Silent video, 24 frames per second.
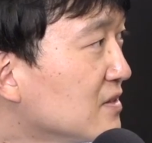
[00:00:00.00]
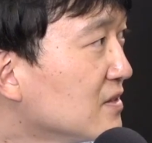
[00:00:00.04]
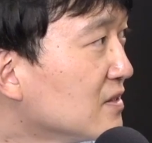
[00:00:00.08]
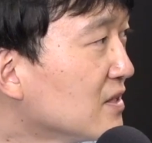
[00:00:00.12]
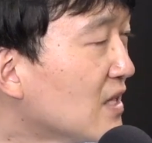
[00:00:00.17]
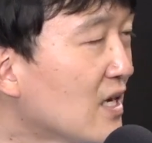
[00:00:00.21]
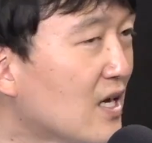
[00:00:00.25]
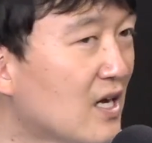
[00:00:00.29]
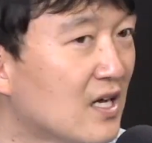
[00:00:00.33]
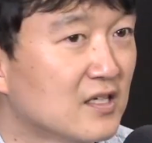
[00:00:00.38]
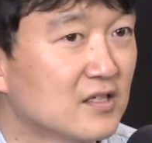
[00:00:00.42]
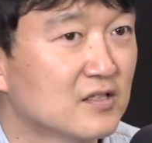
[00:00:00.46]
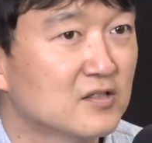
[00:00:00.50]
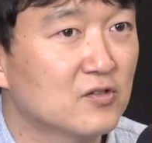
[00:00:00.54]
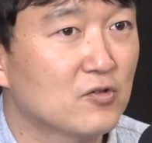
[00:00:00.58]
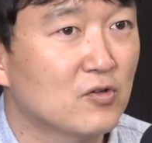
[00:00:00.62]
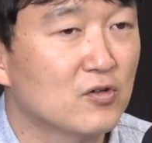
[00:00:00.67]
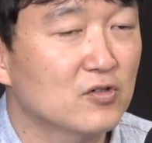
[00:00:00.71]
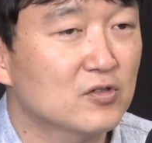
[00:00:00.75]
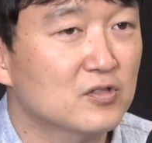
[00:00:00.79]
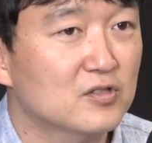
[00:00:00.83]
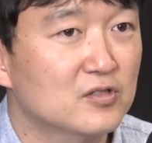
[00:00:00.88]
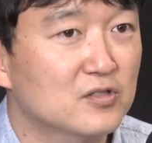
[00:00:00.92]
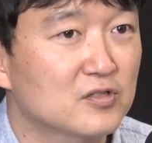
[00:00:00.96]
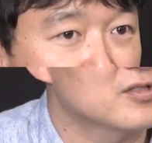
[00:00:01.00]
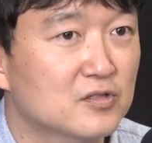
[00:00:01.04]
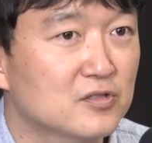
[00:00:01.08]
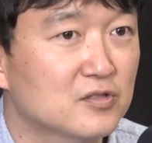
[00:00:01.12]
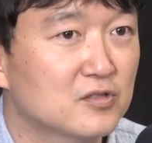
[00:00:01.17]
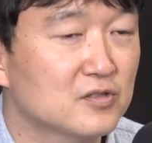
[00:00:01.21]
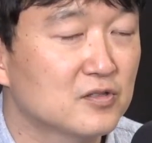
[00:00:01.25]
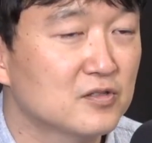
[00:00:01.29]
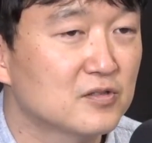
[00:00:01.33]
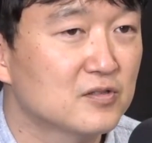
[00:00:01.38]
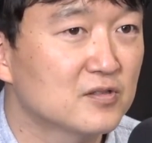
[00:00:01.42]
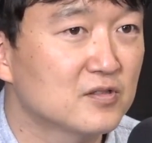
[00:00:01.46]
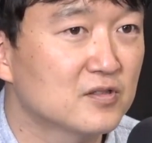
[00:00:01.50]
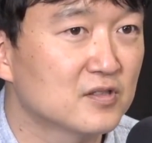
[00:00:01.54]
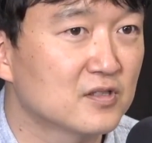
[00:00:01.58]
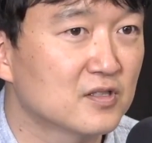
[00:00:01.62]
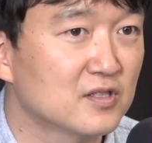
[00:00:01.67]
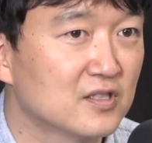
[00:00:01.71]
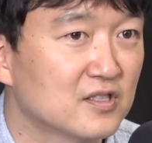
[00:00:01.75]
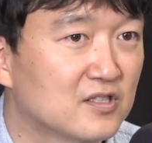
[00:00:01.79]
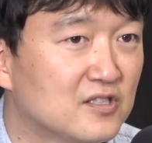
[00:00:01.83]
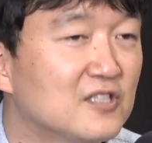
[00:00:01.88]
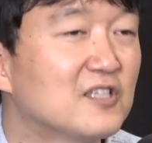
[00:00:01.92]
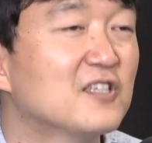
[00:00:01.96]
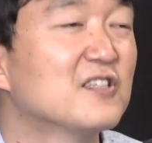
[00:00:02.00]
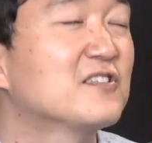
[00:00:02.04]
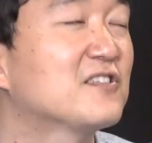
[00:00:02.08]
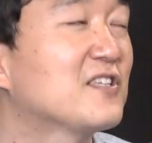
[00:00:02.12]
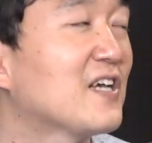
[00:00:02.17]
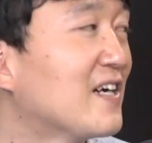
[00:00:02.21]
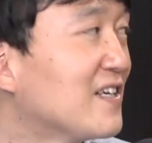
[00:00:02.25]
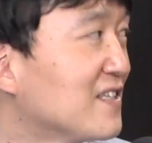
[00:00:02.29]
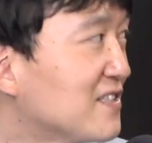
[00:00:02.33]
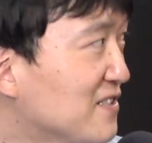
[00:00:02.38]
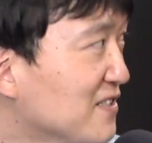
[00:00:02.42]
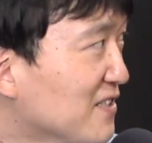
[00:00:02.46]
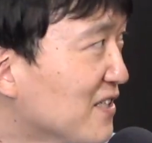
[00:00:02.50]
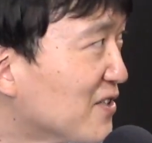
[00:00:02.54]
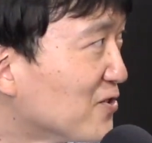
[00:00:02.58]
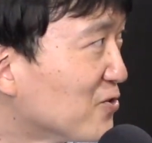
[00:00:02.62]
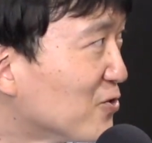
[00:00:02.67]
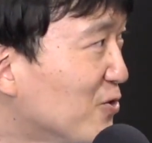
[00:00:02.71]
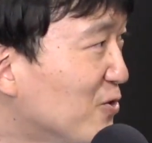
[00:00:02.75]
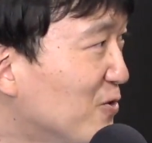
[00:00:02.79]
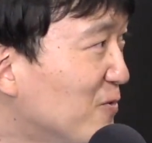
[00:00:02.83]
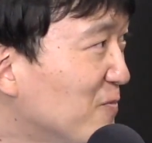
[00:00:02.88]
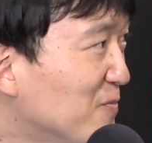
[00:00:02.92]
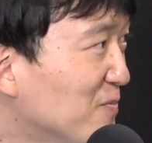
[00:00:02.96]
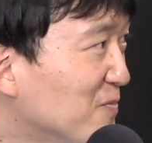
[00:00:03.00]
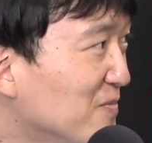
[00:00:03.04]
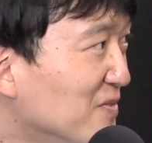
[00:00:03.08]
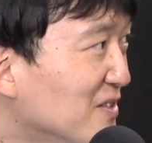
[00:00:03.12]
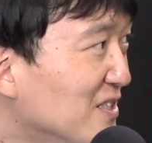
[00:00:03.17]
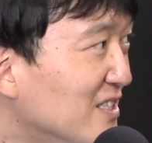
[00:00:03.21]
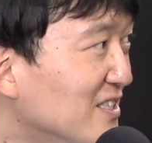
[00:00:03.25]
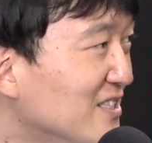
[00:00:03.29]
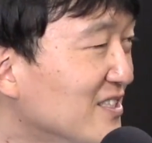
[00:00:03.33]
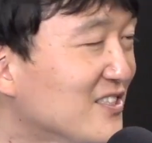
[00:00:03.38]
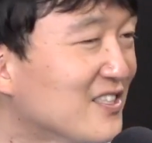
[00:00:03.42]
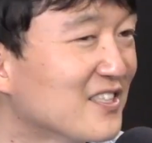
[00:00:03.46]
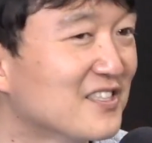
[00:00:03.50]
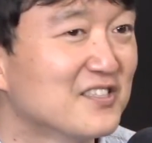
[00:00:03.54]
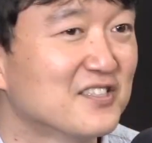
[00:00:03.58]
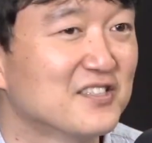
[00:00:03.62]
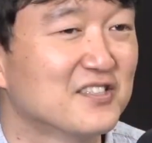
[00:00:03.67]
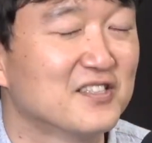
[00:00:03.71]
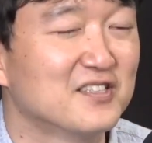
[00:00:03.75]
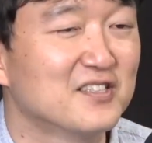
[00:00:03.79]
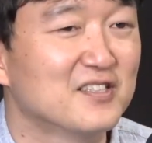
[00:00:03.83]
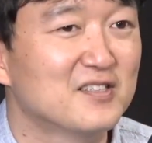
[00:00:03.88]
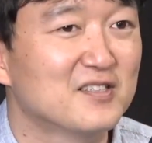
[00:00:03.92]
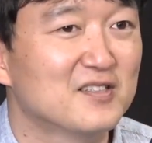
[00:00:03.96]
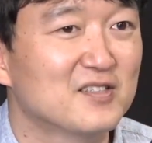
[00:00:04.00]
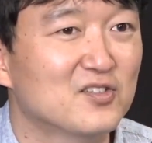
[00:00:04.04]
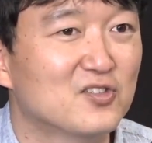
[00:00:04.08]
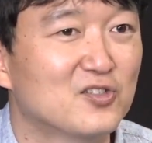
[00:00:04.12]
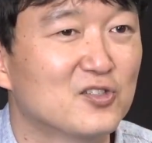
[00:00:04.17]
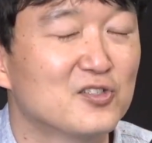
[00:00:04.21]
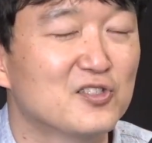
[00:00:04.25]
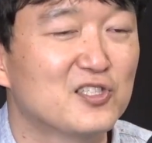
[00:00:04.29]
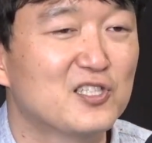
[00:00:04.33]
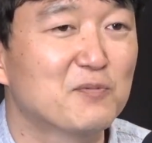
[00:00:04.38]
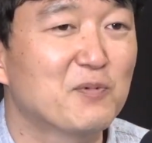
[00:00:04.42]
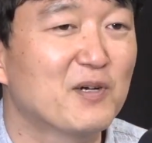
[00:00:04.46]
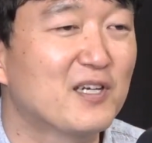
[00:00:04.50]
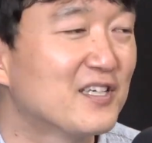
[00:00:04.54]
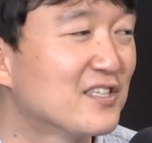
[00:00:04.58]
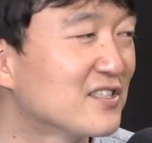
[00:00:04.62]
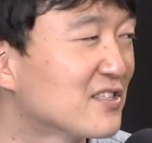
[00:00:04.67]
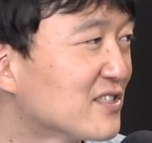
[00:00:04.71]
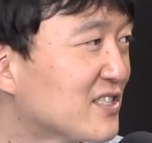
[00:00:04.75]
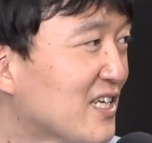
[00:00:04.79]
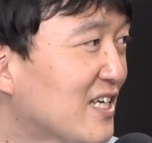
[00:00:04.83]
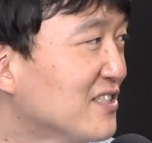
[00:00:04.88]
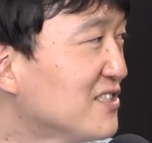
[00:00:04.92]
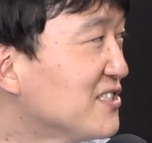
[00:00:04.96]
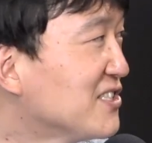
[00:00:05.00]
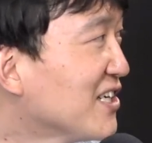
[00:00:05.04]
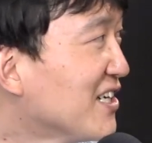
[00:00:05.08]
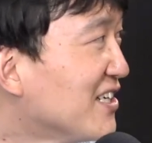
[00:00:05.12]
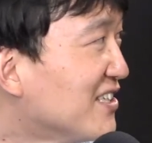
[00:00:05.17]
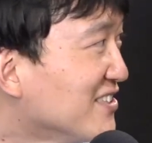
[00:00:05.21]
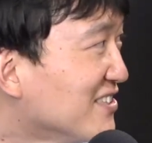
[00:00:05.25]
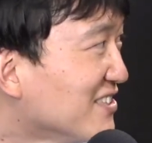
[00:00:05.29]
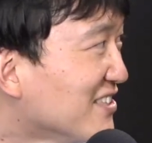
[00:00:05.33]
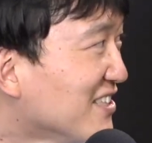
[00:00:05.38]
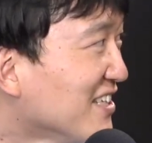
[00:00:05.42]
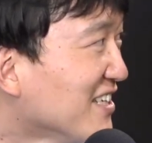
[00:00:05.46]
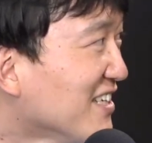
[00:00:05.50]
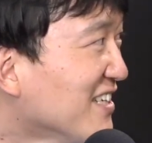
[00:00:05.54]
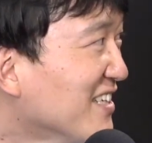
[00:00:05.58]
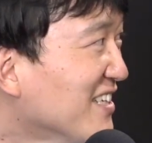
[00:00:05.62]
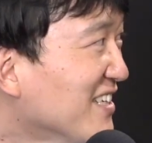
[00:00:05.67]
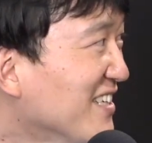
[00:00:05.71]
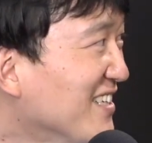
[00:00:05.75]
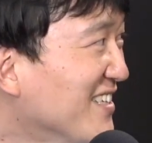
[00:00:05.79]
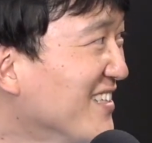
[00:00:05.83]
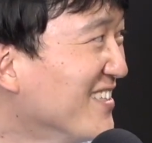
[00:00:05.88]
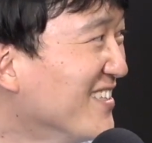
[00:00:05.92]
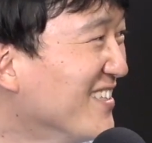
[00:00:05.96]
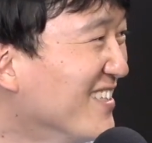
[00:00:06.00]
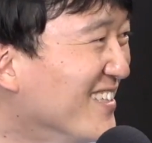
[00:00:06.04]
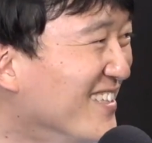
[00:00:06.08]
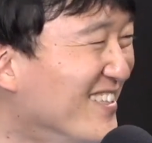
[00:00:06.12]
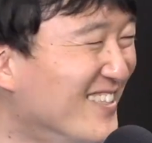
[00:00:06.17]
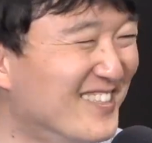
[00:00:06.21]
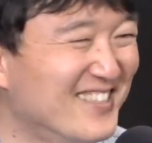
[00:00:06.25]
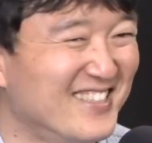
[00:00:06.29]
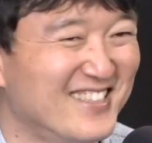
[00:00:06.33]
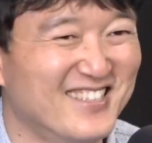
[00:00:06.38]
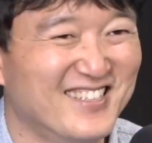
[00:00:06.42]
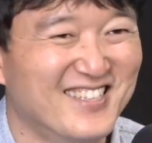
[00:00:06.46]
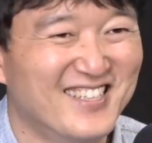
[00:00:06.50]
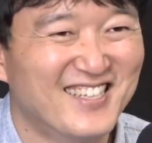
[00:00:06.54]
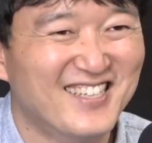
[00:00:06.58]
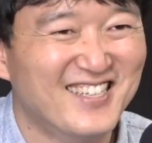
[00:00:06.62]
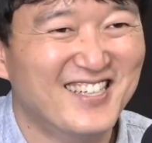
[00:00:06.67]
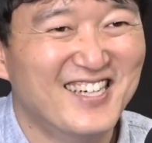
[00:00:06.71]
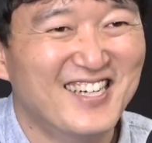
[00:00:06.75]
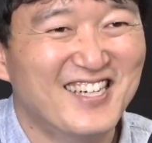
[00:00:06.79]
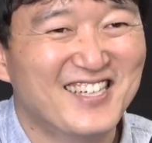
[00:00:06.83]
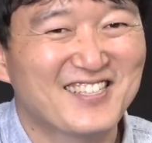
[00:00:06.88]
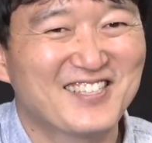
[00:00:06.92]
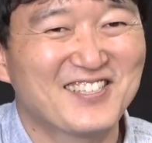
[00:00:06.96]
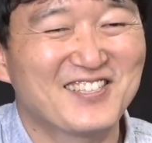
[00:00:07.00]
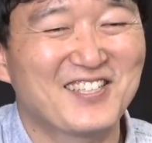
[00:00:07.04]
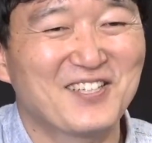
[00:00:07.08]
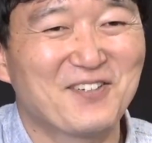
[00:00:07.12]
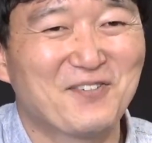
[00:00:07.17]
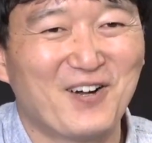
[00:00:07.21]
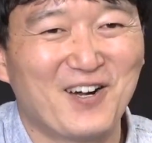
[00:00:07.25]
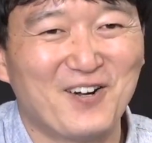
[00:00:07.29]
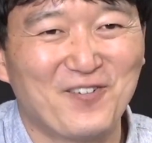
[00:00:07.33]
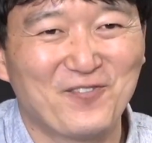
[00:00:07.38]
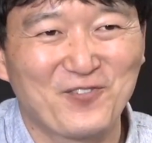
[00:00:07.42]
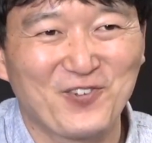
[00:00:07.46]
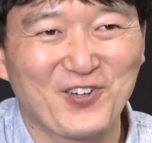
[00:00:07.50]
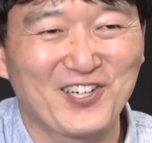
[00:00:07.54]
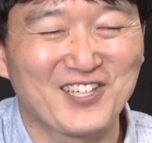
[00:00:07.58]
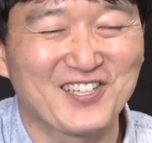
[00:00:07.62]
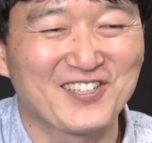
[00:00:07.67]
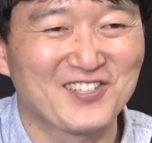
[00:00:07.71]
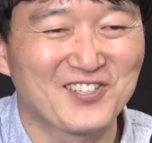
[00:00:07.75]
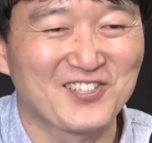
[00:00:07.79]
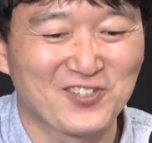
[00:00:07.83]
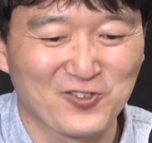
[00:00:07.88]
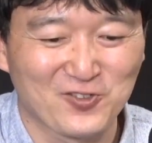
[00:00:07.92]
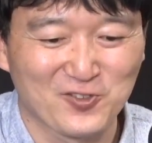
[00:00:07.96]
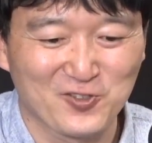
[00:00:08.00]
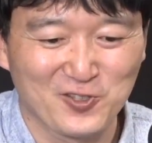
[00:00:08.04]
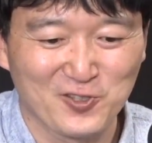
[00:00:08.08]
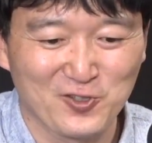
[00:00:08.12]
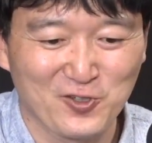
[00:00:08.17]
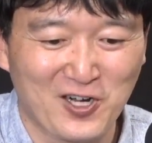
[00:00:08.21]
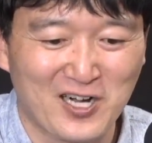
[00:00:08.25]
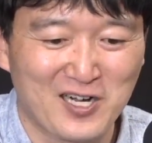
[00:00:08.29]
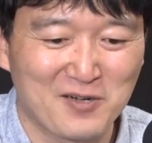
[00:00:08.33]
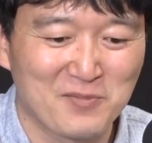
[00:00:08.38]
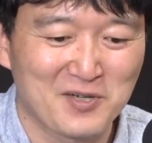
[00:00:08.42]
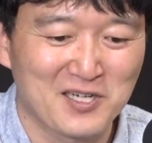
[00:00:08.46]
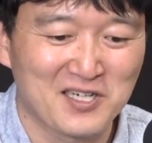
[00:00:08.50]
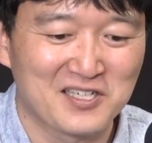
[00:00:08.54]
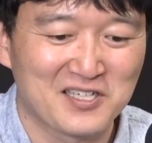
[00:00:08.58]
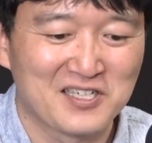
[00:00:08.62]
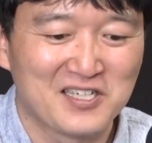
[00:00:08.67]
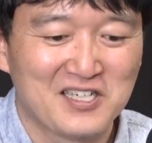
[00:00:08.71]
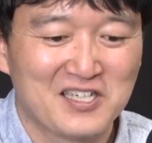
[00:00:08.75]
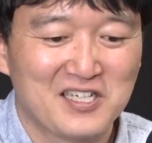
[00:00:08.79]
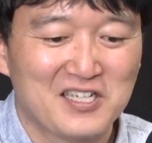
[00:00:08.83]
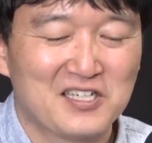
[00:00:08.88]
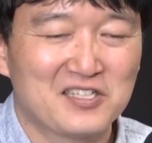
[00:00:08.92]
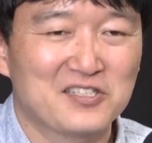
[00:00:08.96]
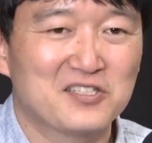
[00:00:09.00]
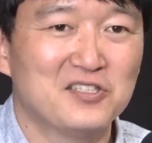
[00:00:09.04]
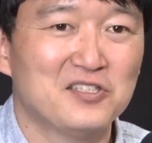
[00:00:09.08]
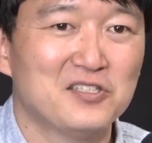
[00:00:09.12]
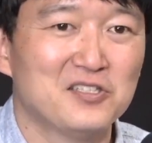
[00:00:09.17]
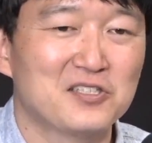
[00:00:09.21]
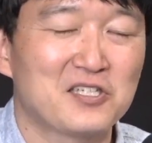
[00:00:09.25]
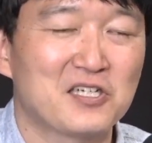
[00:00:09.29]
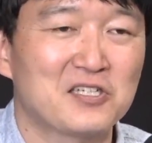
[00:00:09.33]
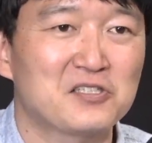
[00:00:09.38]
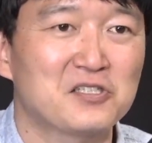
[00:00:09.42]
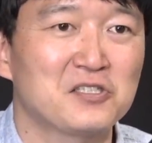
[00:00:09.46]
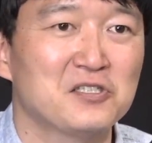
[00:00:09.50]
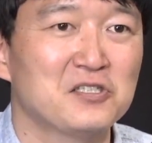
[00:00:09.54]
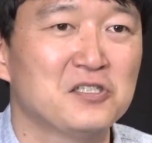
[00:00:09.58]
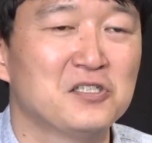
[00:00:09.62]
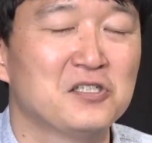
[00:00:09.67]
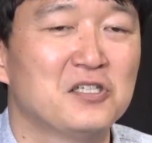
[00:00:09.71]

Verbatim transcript: 아니 확대명인데 그렇다 할지라도 네. 네, 일단은 그 집안에서 잔치하는데 네. 그때 발표하긴 그렇고 그리고 아마 그 사실